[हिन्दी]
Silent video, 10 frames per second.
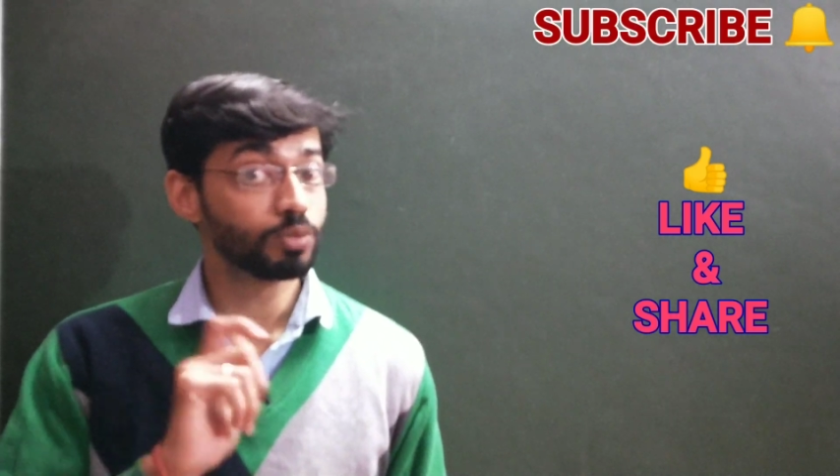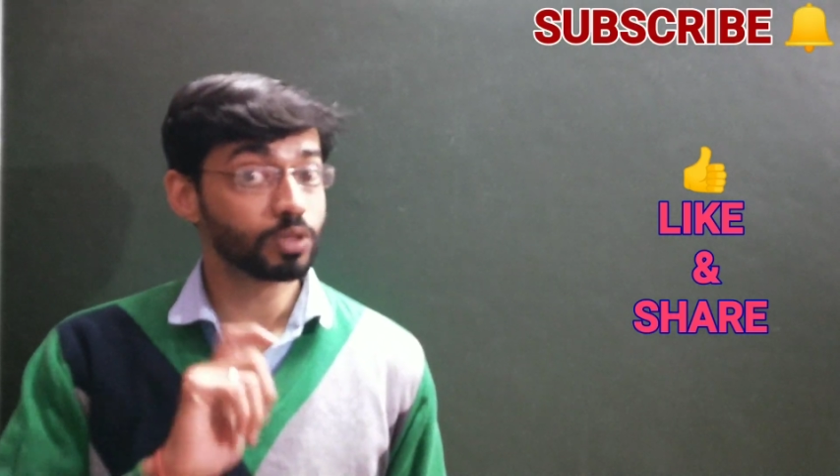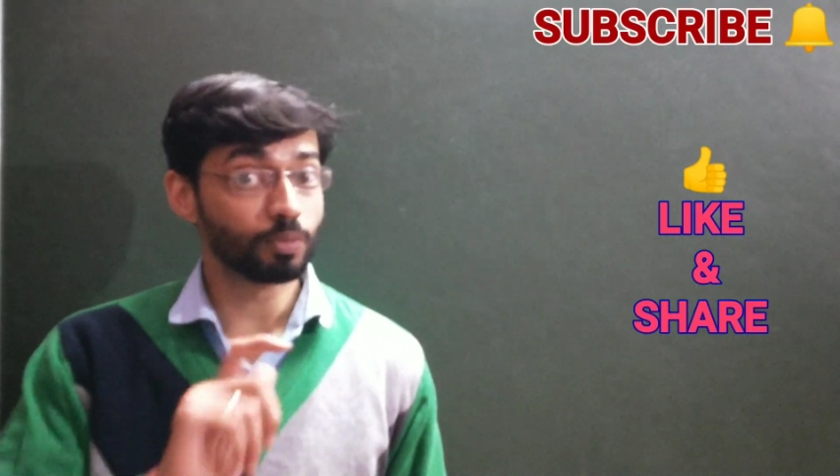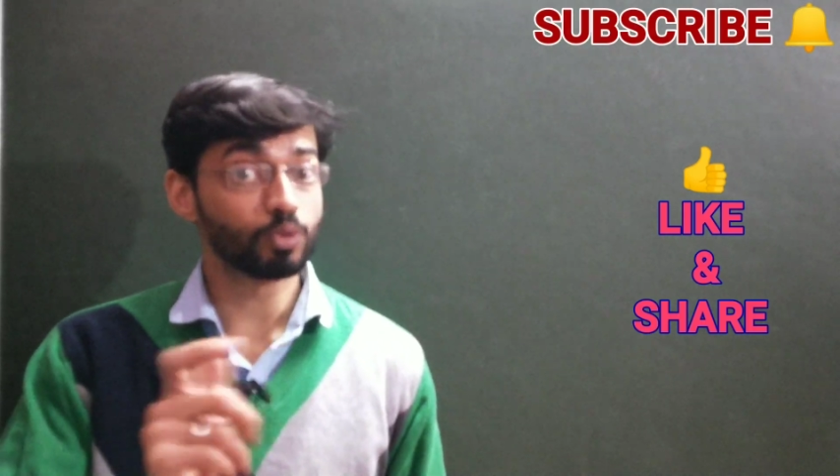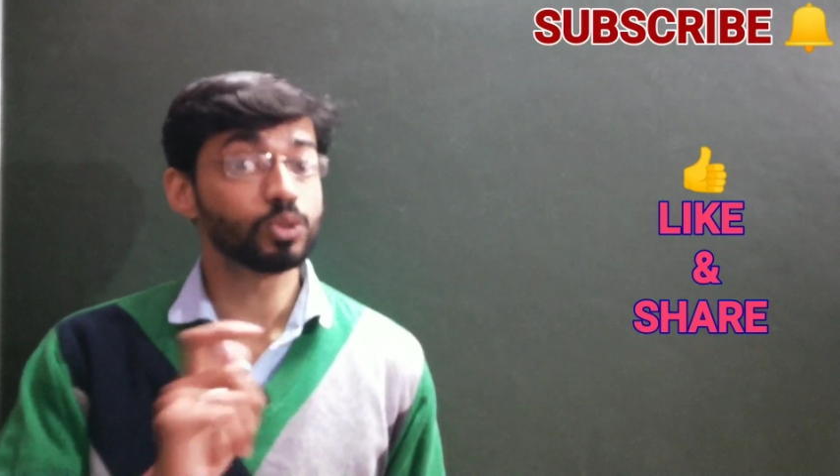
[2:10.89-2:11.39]
उसमें
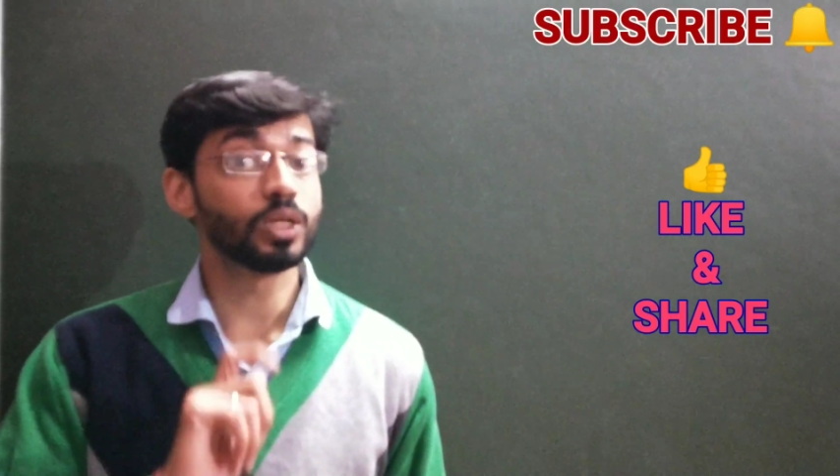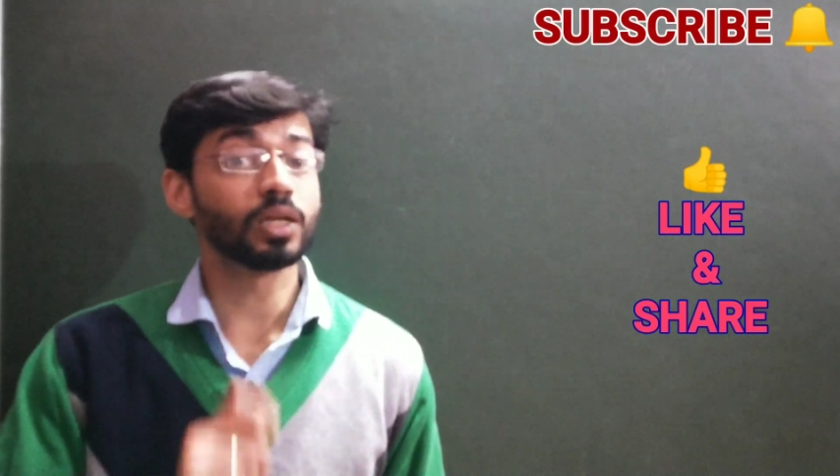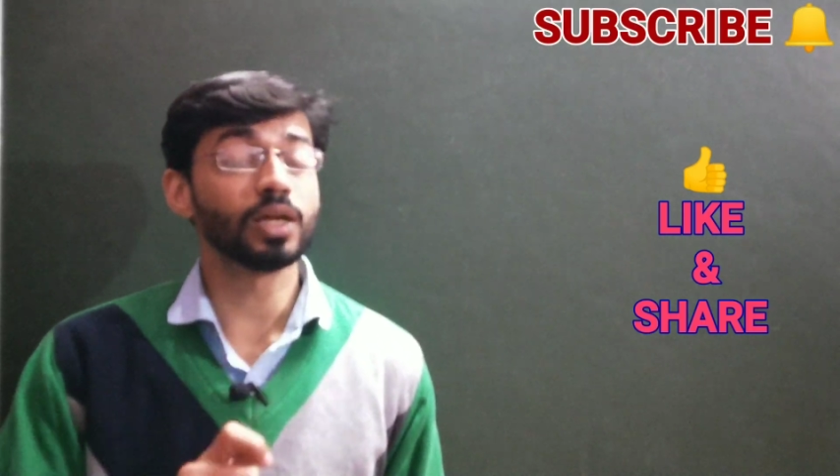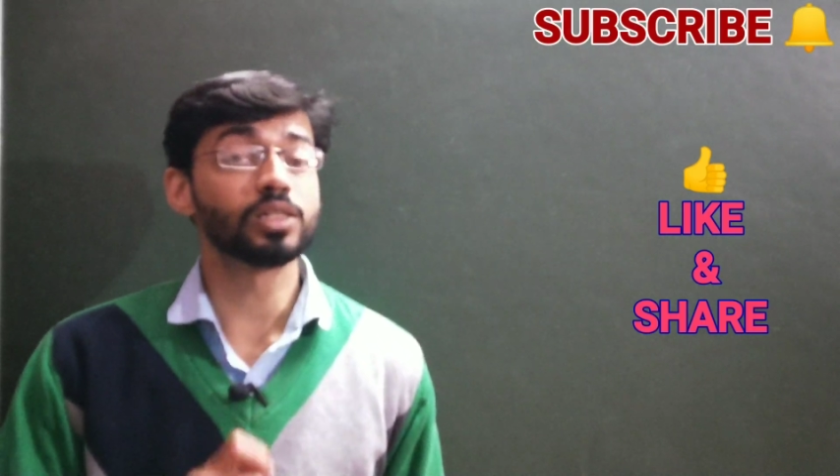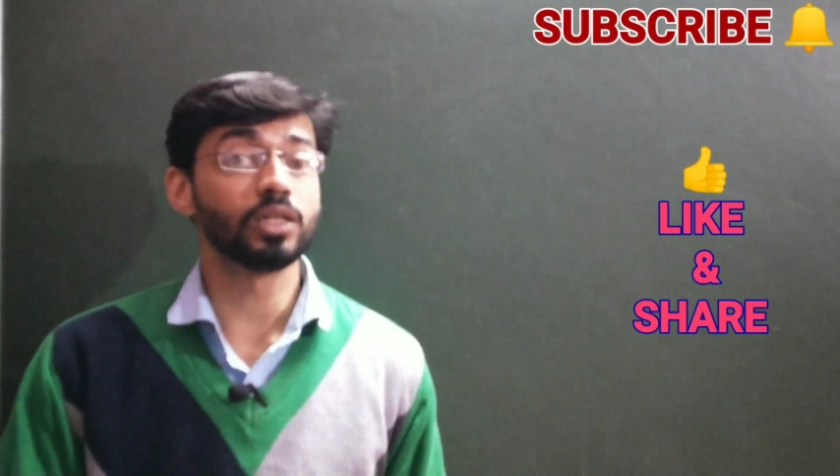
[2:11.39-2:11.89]
सब कुछ
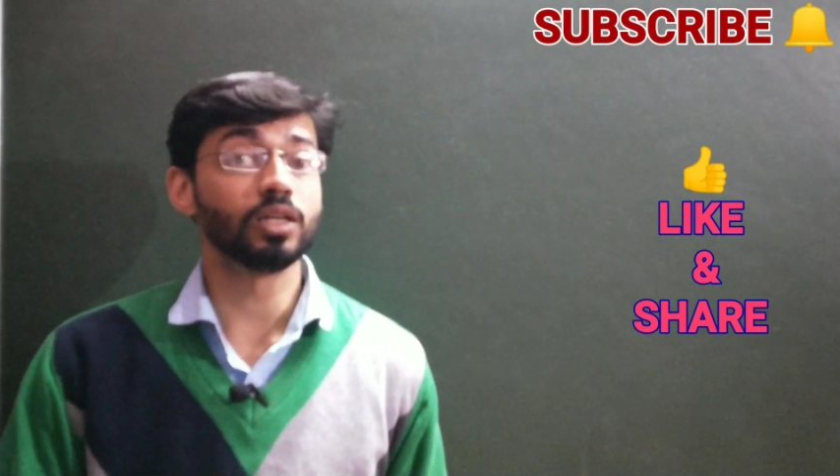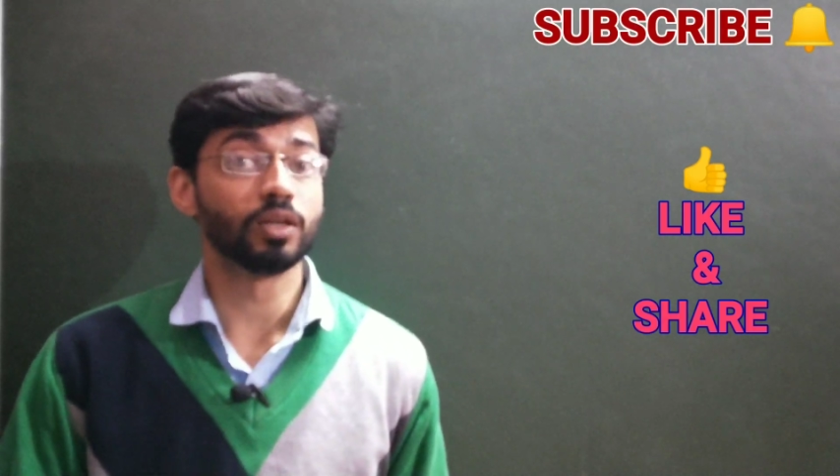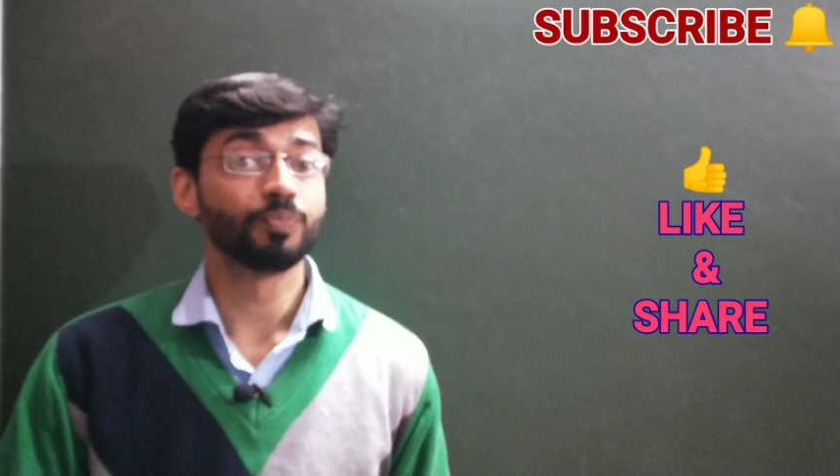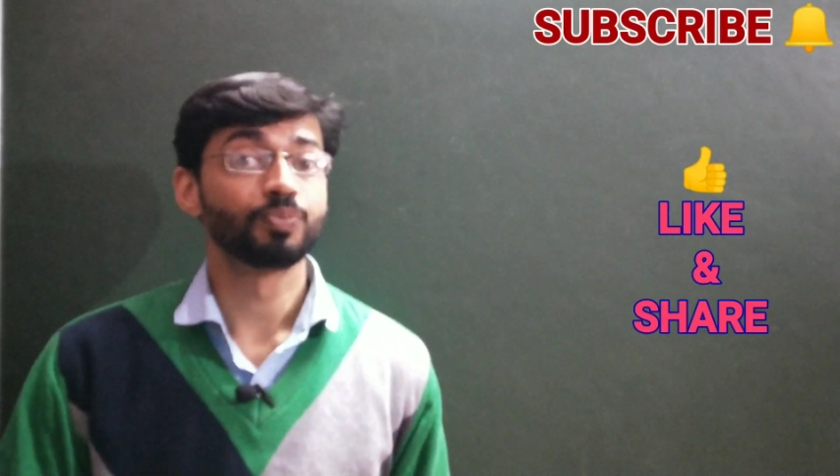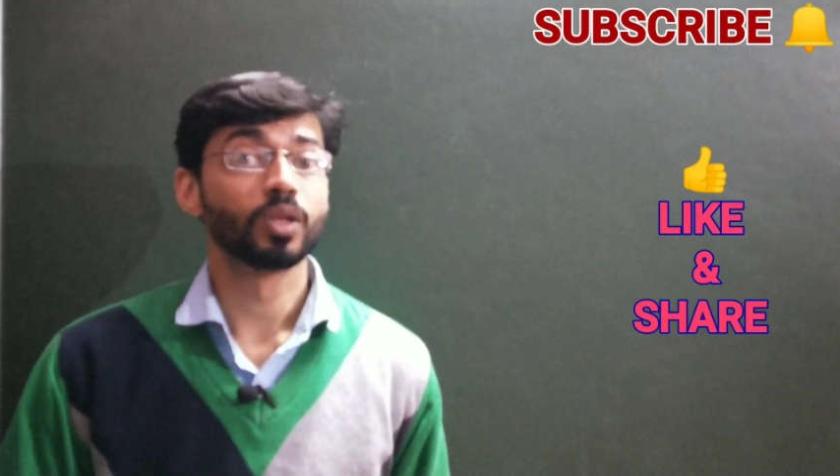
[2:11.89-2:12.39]
दिखना चाहिए